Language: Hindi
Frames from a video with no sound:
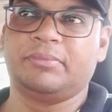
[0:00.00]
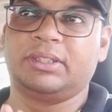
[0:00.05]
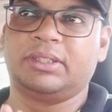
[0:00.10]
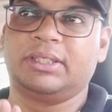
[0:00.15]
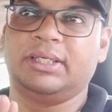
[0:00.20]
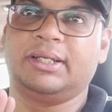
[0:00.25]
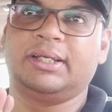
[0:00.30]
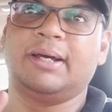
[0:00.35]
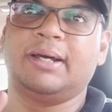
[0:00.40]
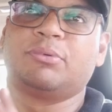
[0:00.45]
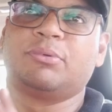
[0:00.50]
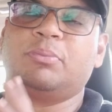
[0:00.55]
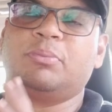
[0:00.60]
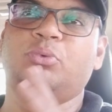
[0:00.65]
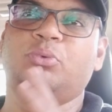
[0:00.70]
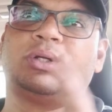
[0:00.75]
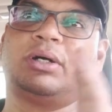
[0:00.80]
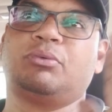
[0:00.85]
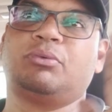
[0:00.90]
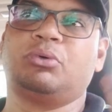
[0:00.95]
कि अगर आपको
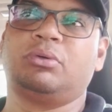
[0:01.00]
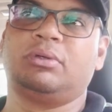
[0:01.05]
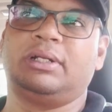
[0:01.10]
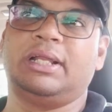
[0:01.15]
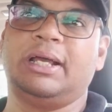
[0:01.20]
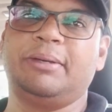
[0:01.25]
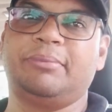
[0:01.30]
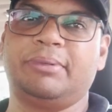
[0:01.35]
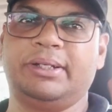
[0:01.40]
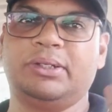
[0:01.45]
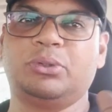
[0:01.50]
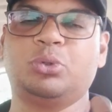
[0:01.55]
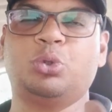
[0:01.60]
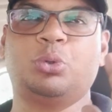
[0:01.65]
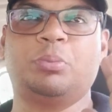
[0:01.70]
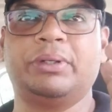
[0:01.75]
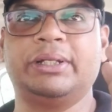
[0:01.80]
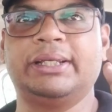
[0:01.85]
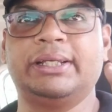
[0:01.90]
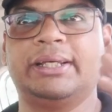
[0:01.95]
पूरा वो लाइब्रेरी
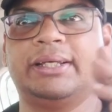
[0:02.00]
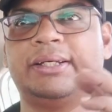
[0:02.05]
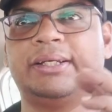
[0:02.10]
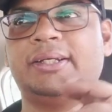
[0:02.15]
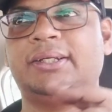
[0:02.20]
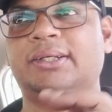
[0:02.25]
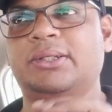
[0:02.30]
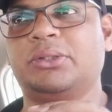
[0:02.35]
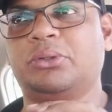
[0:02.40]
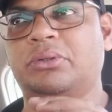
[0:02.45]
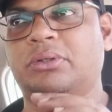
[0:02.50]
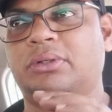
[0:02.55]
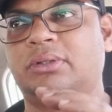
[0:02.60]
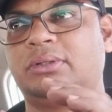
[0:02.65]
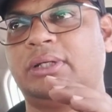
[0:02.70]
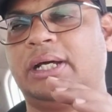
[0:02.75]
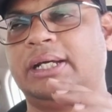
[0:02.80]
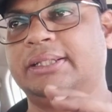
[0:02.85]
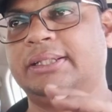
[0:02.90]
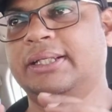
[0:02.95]
घूमनी है तो
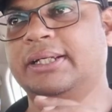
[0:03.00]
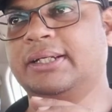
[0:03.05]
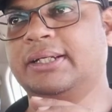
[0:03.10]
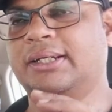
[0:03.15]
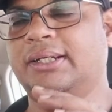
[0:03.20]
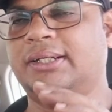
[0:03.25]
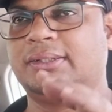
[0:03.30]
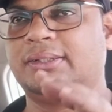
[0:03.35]
आई थिंक